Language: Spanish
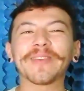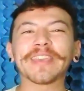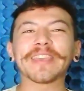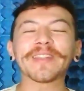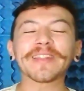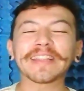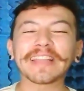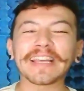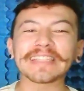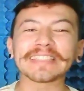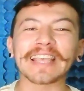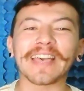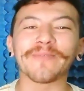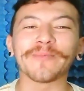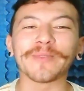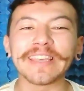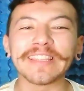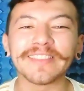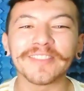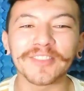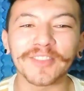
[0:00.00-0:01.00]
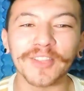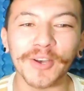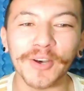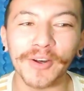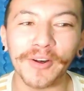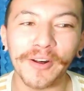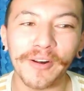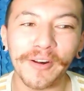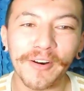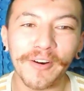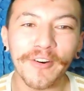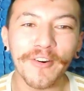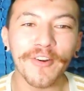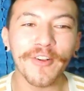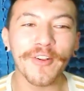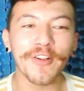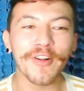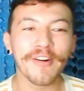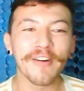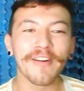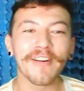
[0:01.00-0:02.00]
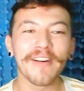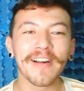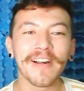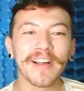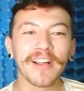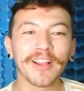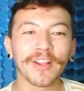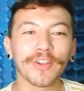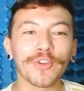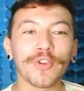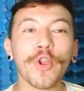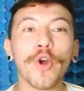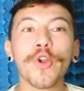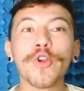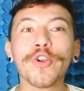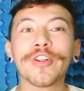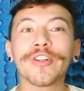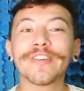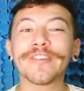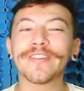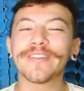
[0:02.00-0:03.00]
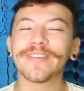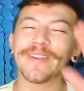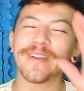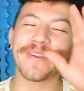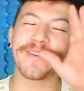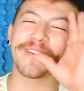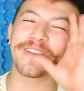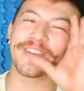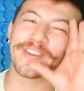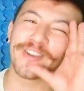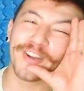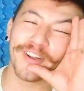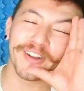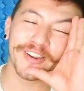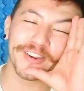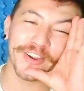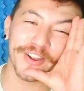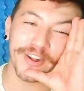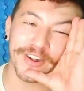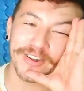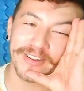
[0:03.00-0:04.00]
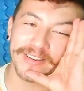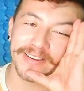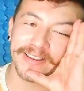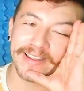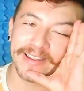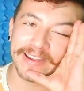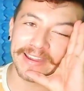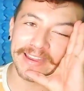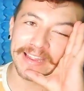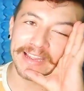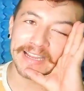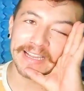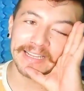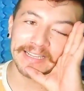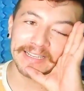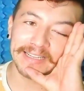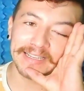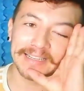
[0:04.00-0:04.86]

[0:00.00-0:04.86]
a pedir casamiento. No, no, no, no, no, no, no, no.